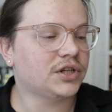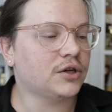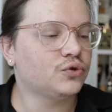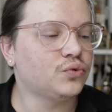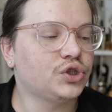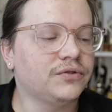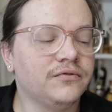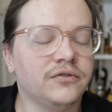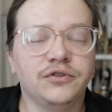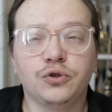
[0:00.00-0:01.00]
сразу уже
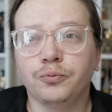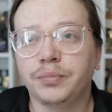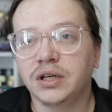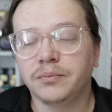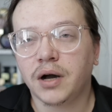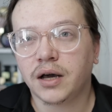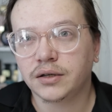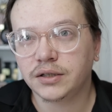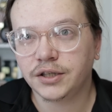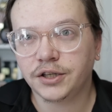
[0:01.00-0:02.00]
выкупили
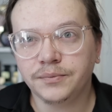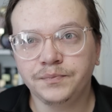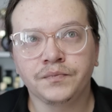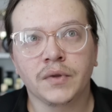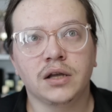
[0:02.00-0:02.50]
барыги.